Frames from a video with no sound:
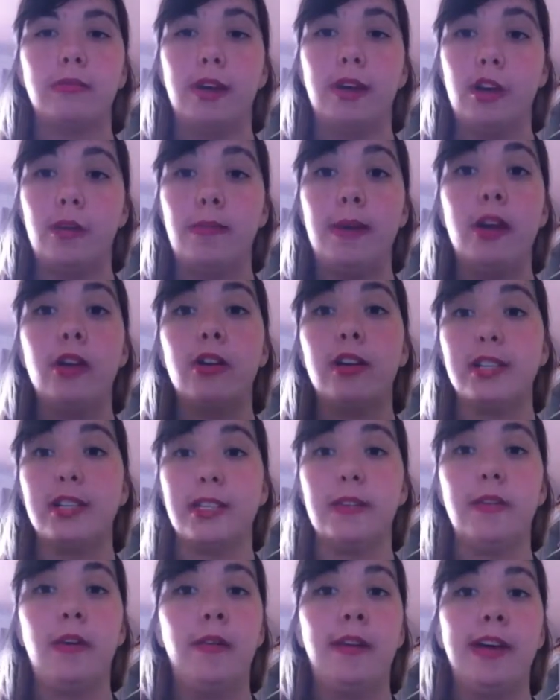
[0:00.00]
mano a mano
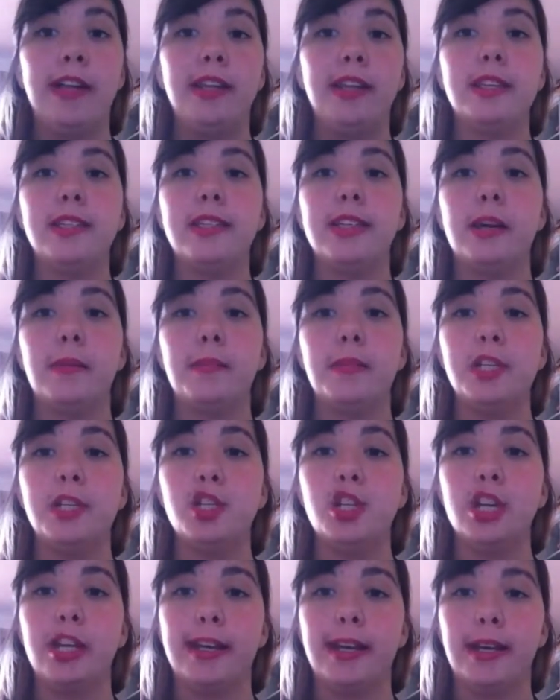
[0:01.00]
che si va avanti, si
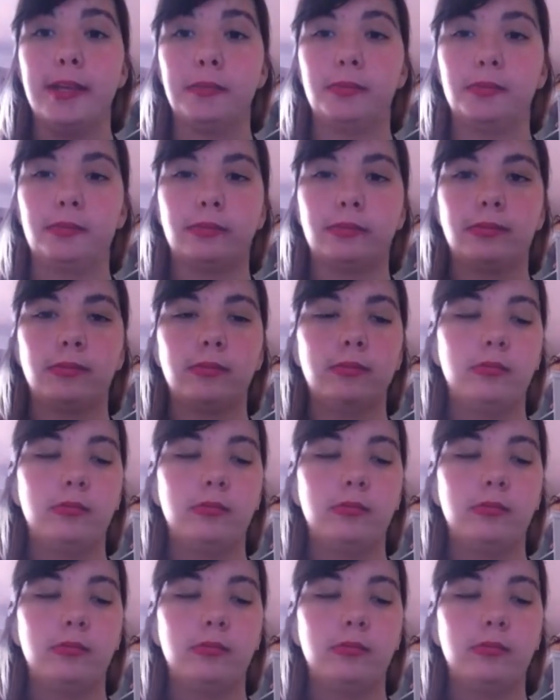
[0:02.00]
capisce che